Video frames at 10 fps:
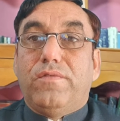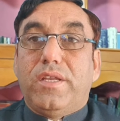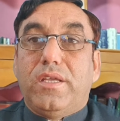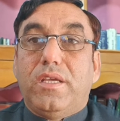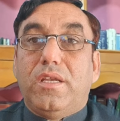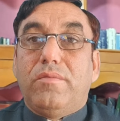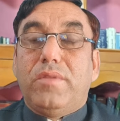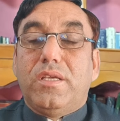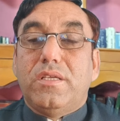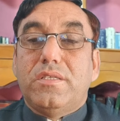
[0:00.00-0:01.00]
फरीकीन
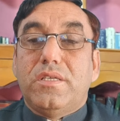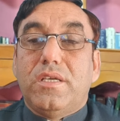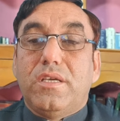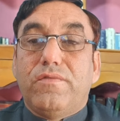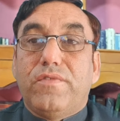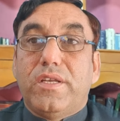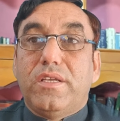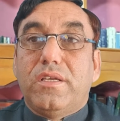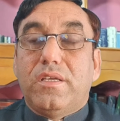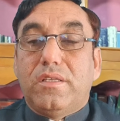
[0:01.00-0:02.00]
में किसी एक
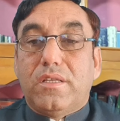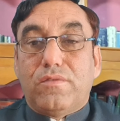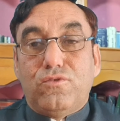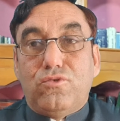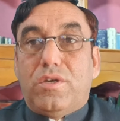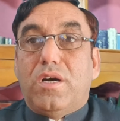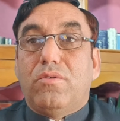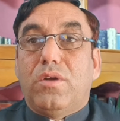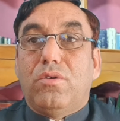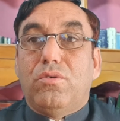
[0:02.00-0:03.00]
फरीक की तरफ
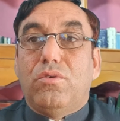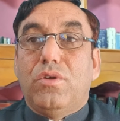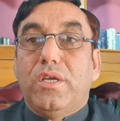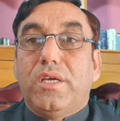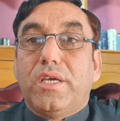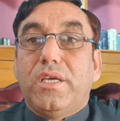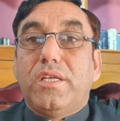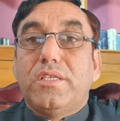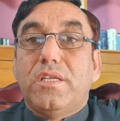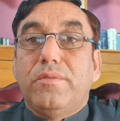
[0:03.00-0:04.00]
झुकाव ना हो
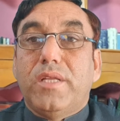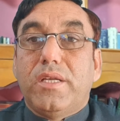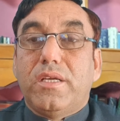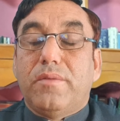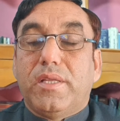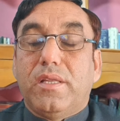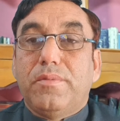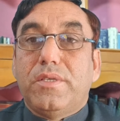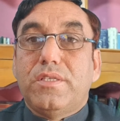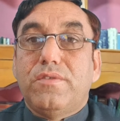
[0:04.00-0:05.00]
गैर जानबदारी का
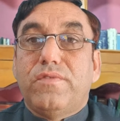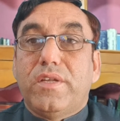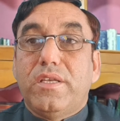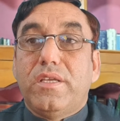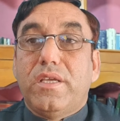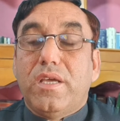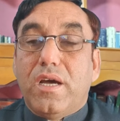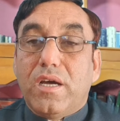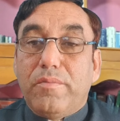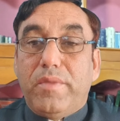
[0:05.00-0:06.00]
मतलब किसी फरीक के
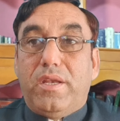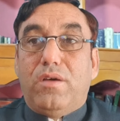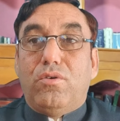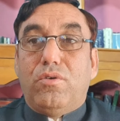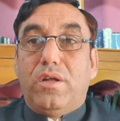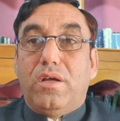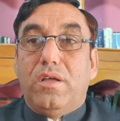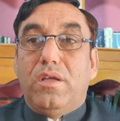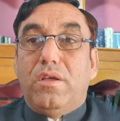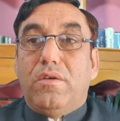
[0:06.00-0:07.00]
हक में ना होना
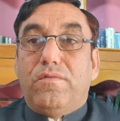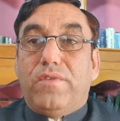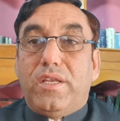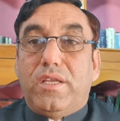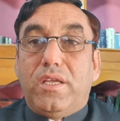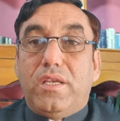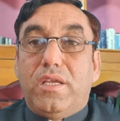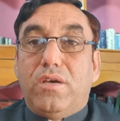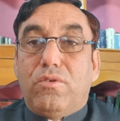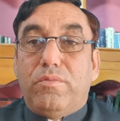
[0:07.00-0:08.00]
फरीकीन
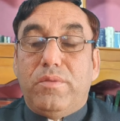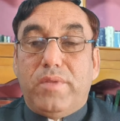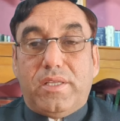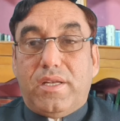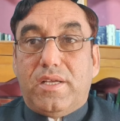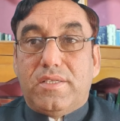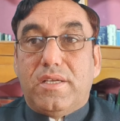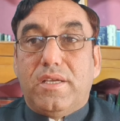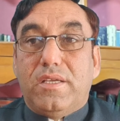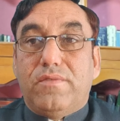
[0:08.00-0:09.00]
ए और बी में
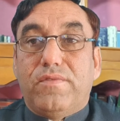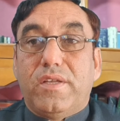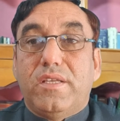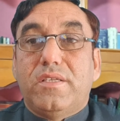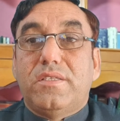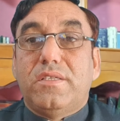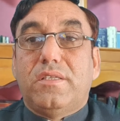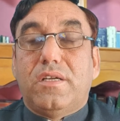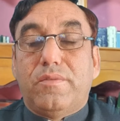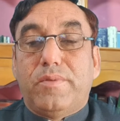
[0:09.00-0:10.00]
तनाज़ा है फरीक सी
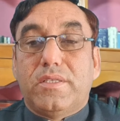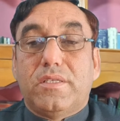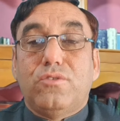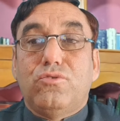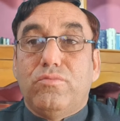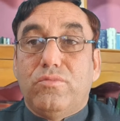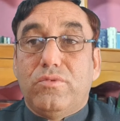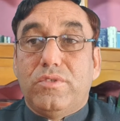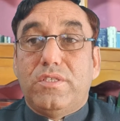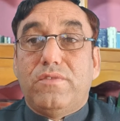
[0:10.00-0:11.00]
थर्ड पर्सन जो
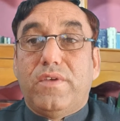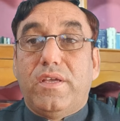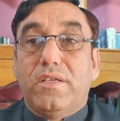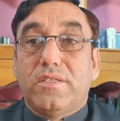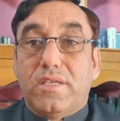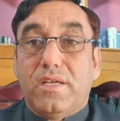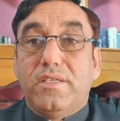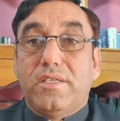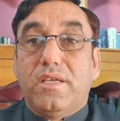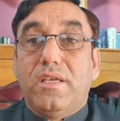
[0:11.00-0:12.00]
मुनसिफ है
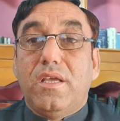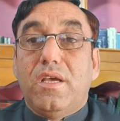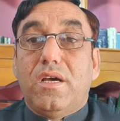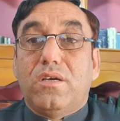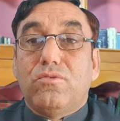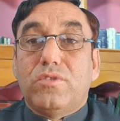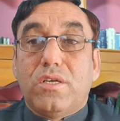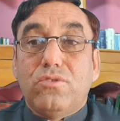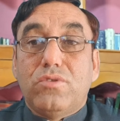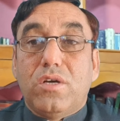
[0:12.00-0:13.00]
सालिस है अगर
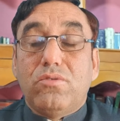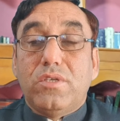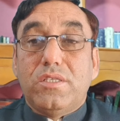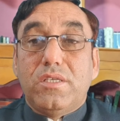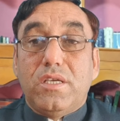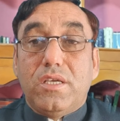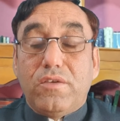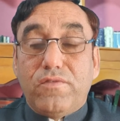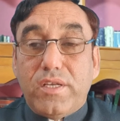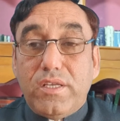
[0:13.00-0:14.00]
उसका झुकाव किसी
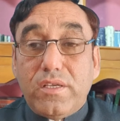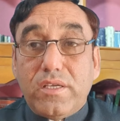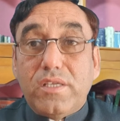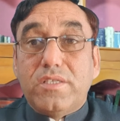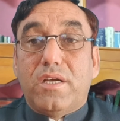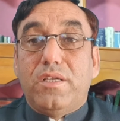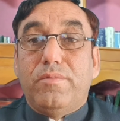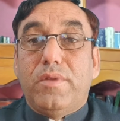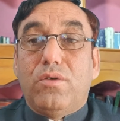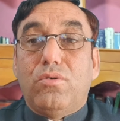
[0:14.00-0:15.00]
एक फरीक की
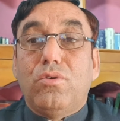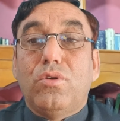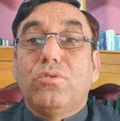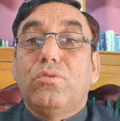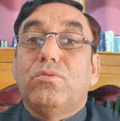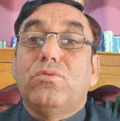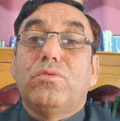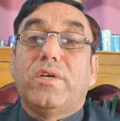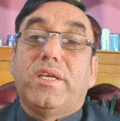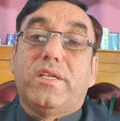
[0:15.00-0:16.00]
जानब ना हो तो वो
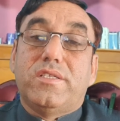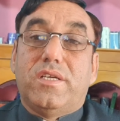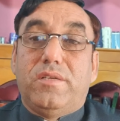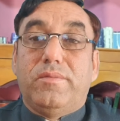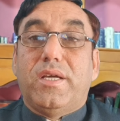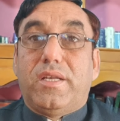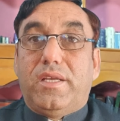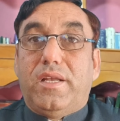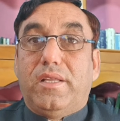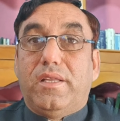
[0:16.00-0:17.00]
गैर जानबदार
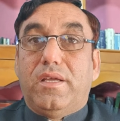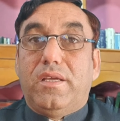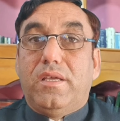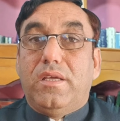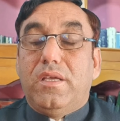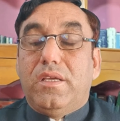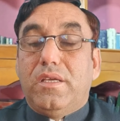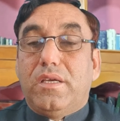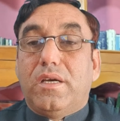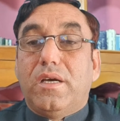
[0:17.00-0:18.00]
कहलाता है
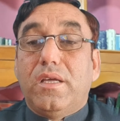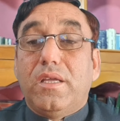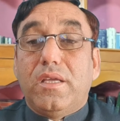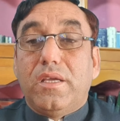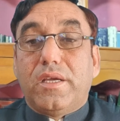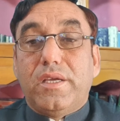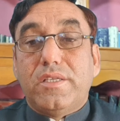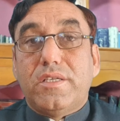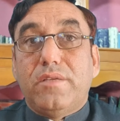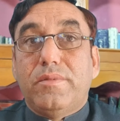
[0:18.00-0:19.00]
एक
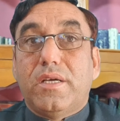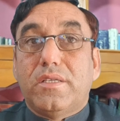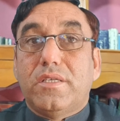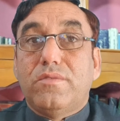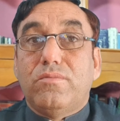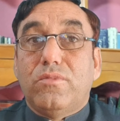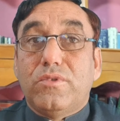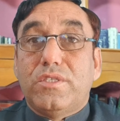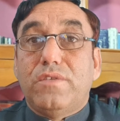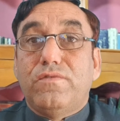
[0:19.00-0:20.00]
गैर जानबदार जज
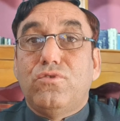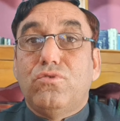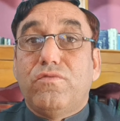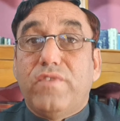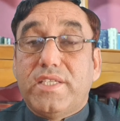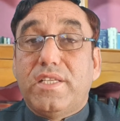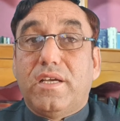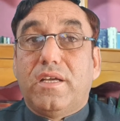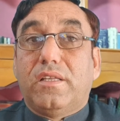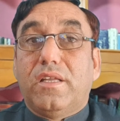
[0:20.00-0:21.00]
मुंसिफ जो फैसला
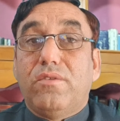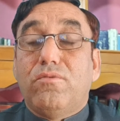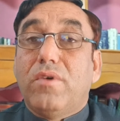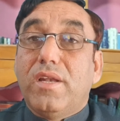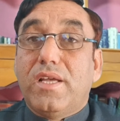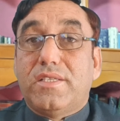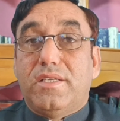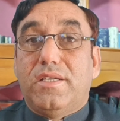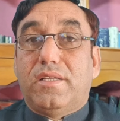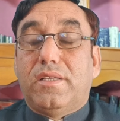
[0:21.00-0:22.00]
करता है वो अल्लाह
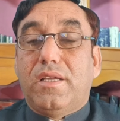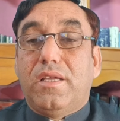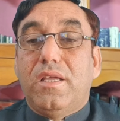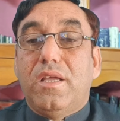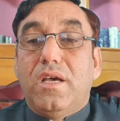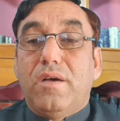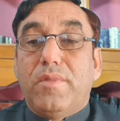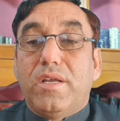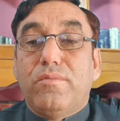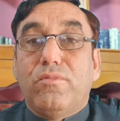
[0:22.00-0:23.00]
से डरता है
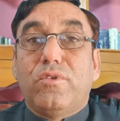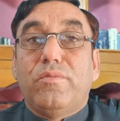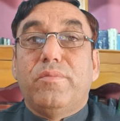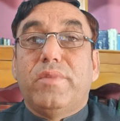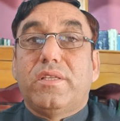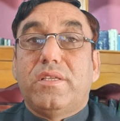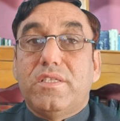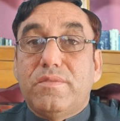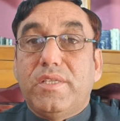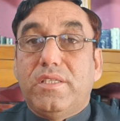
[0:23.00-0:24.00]
हमारे मुल्क में
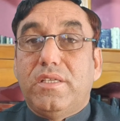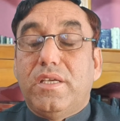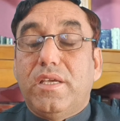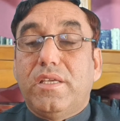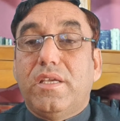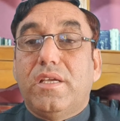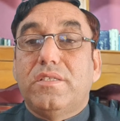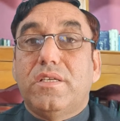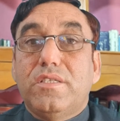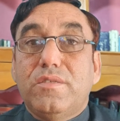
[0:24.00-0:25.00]
बदकिस्मत ये है कि
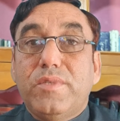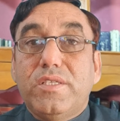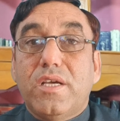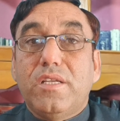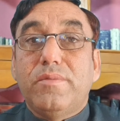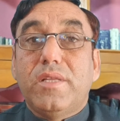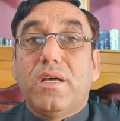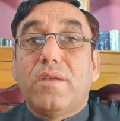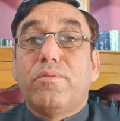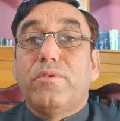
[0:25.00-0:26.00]
जजेस भी
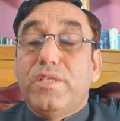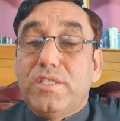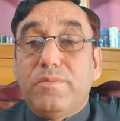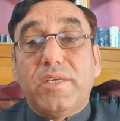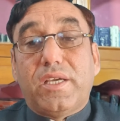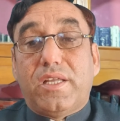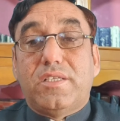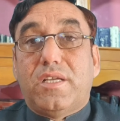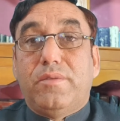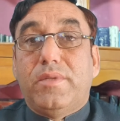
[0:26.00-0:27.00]
जानबदार पुलिस भी गैर
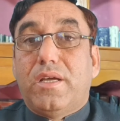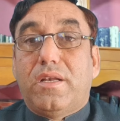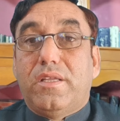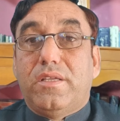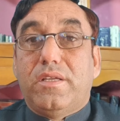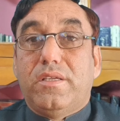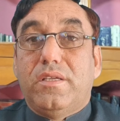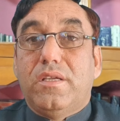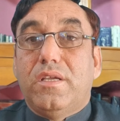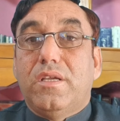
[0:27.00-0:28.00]
जानबदार नहीं
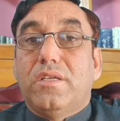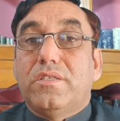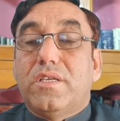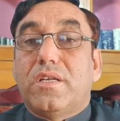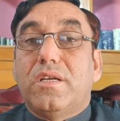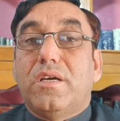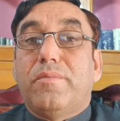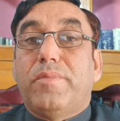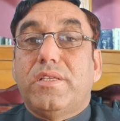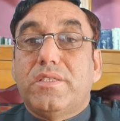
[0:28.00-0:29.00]
रही जरगा
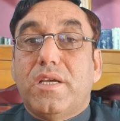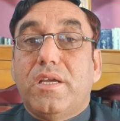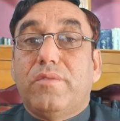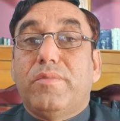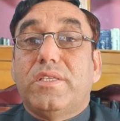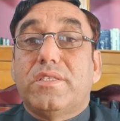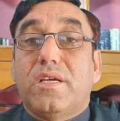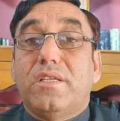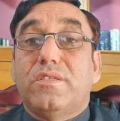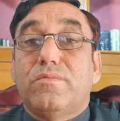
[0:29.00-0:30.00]
पंचायत में
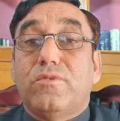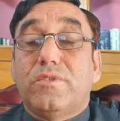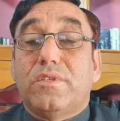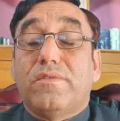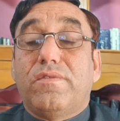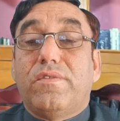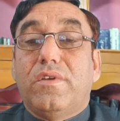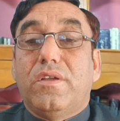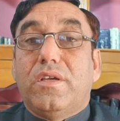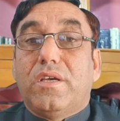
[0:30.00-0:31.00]
सालिस
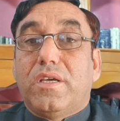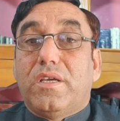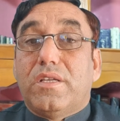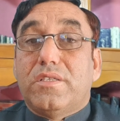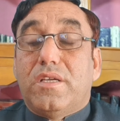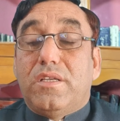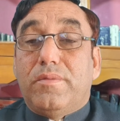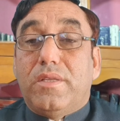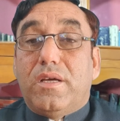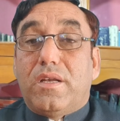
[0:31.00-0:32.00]
मुनसफ़ गैर
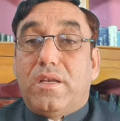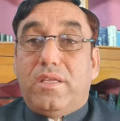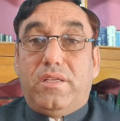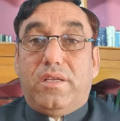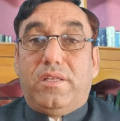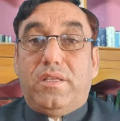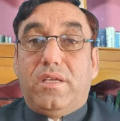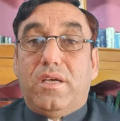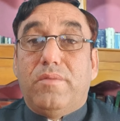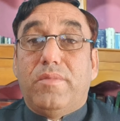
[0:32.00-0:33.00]
जानबदार नहीं रहते
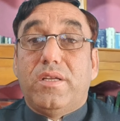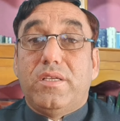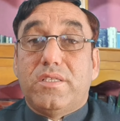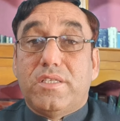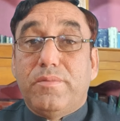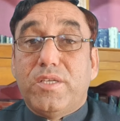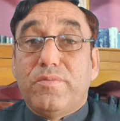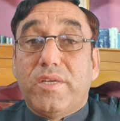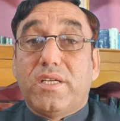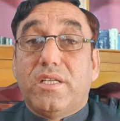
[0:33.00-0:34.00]
हमारी
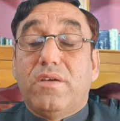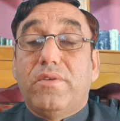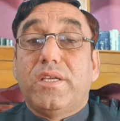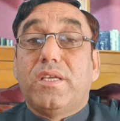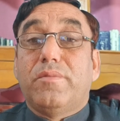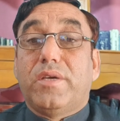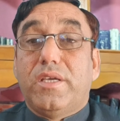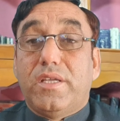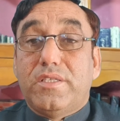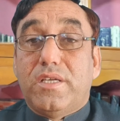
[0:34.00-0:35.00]
इस्टेबलिशमेंट का दावा है कि हम
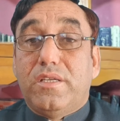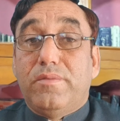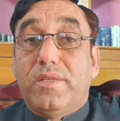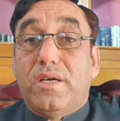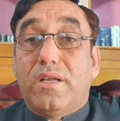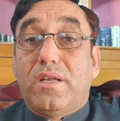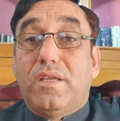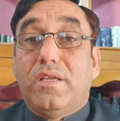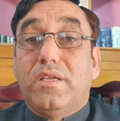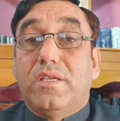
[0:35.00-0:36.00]
गैर जानबदार हैं